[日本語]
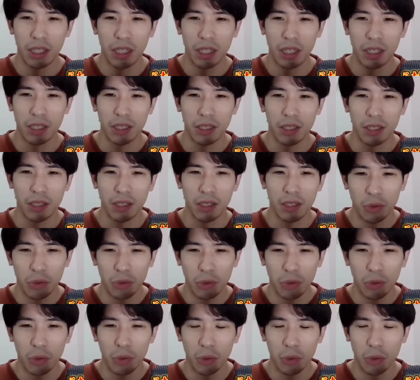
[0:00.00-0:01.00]
致してない
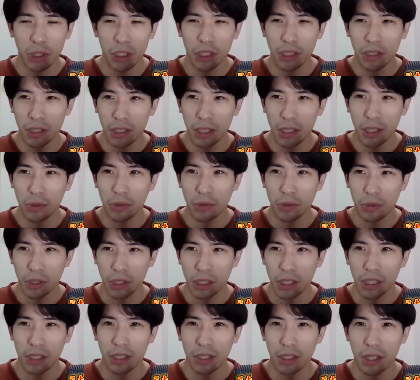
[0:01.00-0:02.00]
ことを押し付けようと
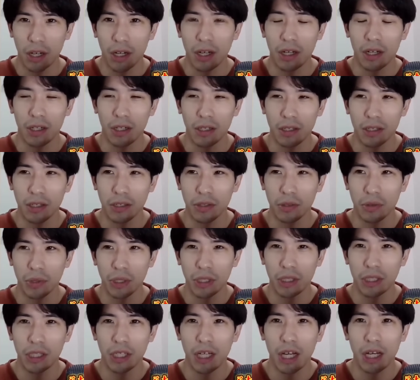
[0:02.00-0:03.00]
してきたらいや
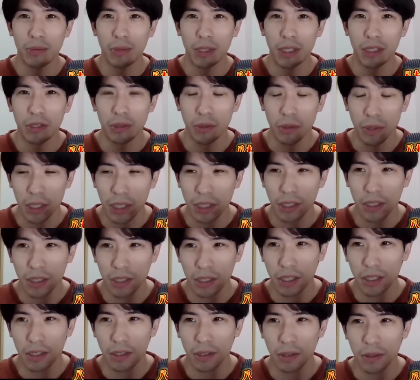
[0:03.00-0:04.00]
それ違いますよねっ
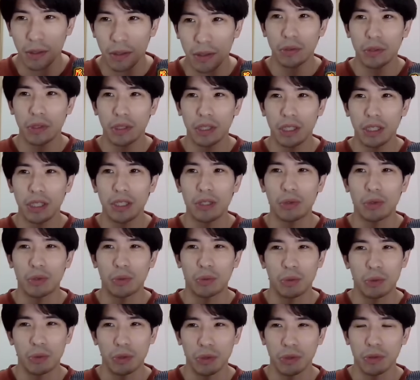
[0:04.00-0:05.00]
て言っていい
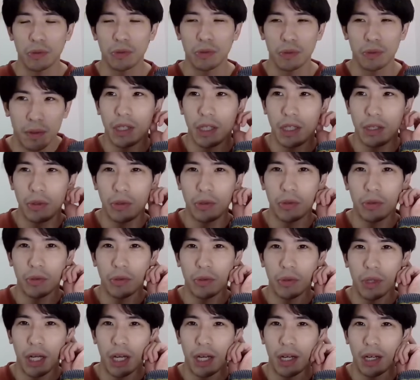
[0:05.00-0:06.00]
と思うのよっていう
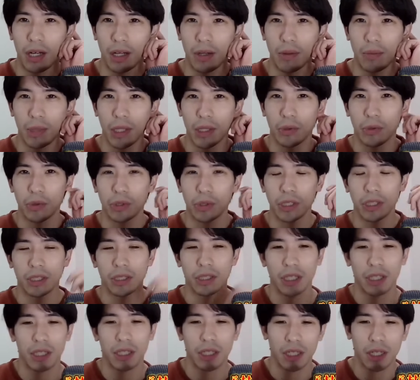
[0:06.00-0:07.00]
のが、まあ、個
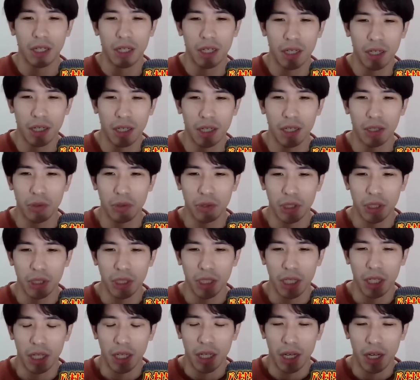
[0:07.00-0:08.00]
人的な考えとし
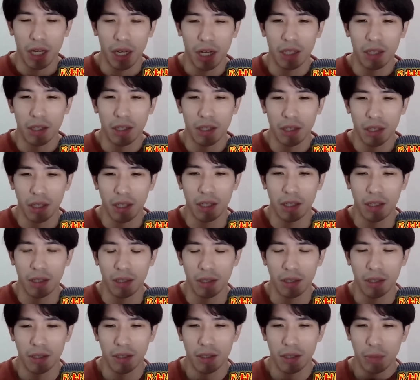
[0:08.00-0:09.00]
てあってっ
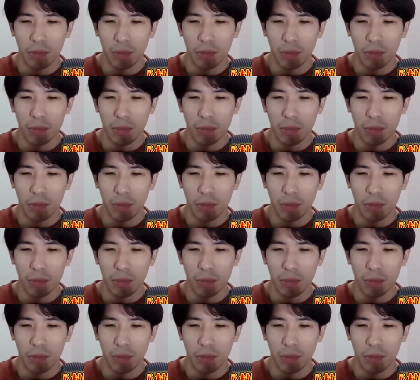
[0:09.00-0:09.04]
て